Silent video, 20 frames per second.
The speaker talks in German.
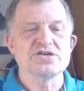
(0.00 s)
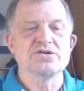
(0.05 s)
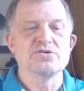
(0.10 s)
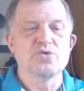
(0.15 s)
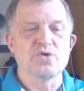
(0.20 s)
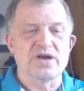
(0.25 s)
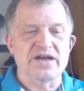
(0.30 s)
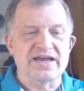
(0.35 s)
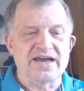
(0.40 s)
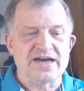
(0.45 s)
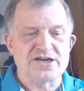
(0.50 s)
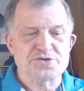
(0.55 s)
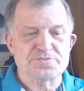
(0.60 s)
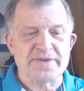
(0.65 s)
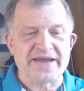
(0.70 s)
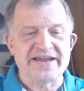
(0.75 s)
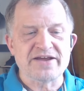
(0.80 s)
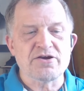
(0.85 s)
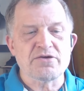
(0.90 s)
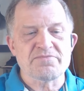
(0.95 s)

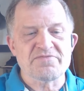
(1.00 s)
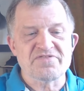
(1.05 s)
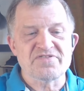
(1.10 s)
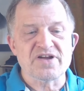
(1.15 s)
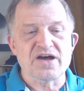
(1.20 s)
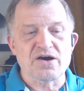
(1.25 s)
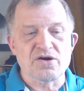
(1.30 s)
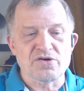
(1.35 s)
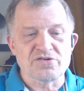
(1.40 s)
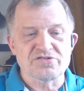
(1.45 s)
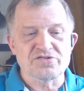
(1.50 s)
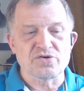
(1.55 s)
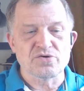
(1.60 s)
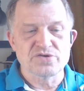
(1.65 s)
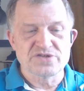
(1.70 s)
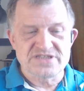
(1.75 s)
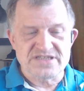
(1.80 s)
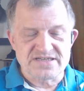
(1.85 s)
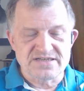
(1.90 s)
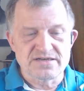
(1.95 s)
Nuklearsprengköpfen
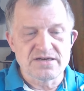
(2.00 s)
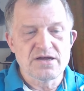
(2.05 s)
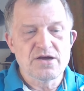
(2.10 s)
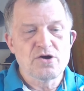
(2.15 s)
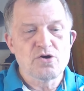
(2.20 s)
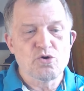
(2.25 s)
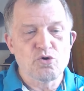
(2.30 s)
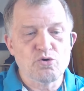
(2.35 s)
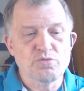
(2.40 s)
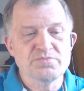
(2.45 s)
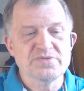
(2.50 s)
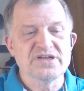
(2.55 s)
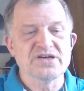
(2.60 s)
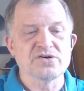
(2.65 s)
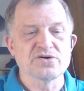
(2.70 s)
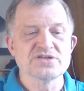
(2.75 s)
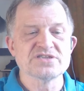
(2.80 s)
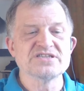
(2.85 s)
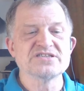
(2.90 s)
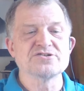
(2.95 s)
ausrüsten, um die
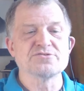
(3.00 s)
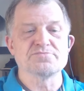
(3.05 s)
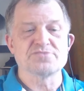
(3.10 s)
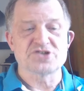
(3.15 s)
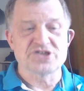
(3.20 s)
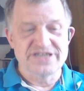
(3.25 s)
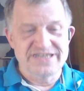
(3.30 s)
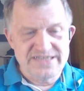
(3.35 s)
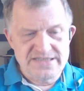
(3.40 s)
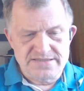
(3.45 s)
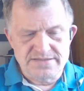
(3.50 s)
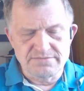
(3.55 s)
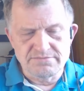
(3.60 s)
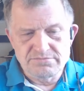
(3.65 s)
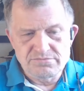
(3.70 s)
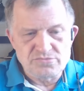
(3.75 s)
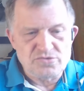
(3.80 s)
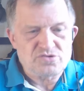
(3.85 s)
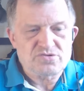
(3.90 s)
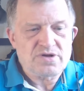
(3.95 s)
Russen zu
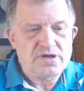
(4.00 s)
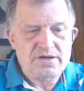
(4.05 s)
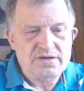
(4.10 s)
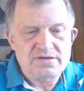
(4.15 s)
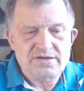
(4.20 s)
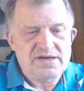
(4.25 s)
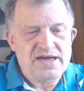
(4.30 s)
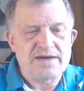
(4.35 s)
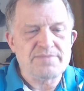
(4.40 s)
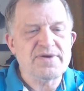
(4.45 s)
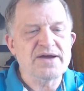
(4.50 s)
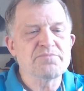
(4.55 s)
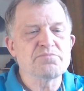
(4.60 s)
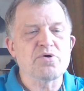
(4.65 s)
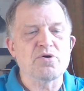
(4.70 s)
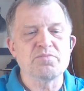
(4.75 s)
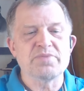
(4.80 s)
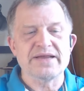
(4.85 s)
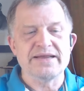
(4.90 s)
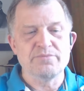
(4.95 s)
beschießen. Das kann man
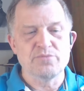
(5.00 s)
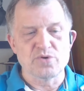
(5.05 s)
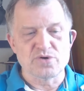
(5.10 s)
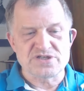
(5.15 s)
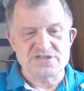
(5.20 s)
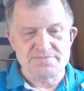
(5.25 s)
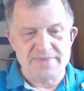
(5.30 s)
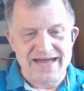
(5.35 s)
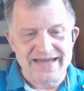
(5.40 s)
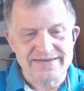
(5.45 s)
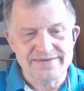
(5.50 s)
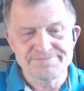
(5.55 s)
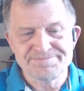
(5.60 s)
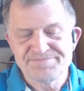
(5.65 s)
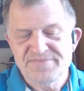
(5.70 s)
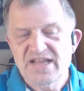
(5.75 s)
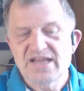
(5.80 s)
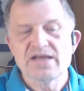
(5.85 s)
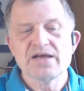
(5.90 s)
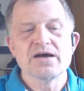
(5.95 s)
problemlos machen.
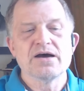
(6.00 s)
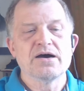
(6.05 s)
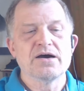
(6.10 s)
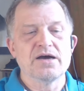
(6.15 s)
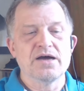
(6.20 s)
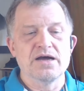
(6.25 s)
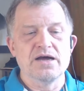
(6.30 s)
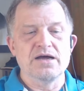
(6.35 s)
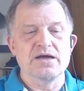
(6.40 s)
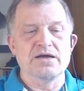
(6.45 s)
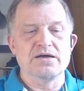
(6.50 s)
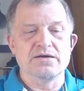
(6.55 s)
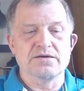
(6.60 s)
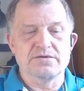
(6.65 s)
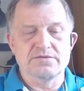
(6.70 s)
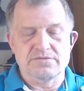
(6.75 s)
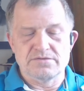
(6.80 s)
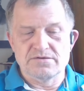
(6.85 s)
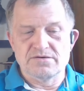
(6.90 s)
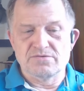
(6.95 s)

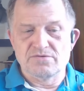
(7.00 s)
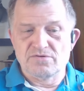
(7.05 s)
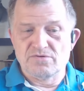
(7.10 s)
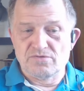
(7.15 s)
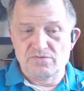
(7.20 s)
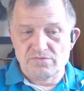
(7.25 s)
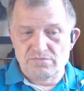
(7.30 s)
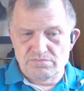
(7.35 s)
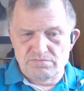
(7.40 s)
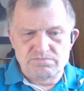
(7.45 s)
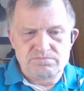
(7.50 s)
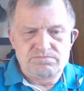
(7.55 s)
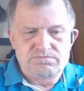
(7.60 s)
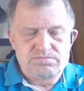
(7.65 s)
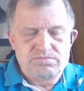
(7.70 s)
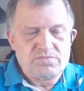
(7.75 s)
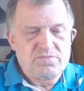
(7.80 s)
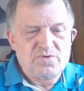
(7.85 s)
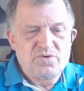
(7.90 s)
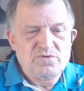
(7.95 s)
Äh,
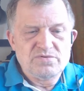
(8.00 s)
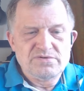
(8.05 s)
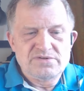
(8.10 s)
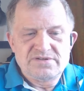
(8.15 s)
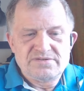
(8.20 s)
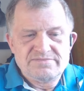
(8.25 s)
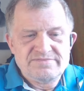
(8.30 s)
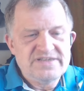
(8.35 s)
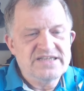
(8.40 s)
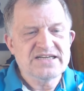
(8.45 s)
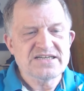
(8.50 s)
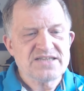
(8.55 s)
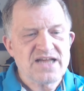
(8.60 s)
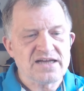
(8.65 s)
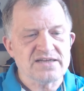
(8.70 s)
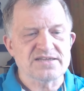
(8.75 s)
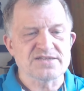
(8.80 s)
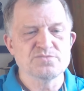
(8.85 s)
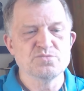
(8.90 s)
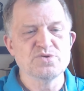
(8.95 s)
und wie
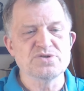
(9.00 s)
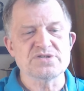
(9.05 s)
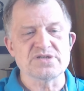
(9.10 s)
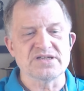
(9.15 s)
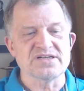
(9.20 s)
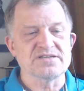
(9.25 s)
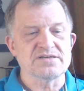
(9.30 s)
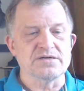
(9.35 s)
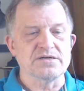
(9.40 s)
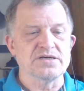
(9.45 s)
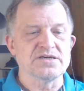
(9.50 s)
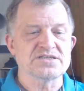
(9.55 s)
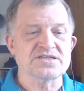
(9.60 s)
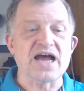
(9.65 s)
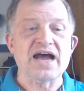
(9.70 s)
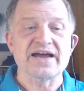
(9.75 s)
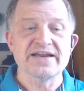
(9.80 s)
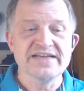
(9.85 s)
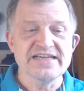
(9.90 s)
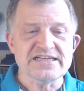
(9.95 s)
gesagt, das muss, ich, ich
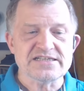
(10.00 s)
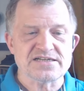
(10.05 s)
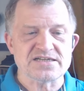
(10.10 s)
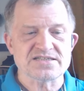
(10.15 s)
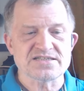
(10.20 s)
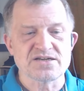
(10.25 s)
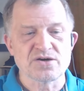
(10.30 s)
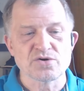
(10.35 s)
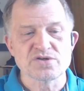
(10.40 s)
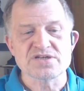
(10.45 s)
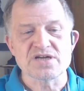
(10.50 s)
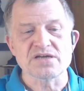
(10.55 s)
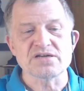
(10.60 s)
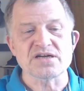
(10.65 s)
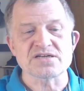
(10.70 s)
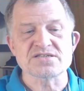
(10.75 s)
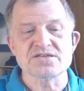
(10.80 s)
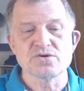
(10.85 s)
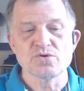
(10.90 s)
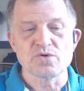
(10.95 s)
sage nicht, dass die Russen,
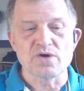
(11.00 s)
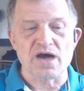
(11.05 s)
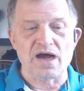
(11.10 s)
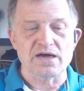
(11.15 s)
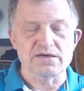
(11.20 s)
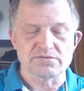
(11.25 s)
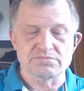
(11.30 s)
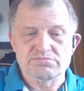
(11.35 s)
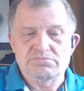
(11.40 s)
dass die Ukraine,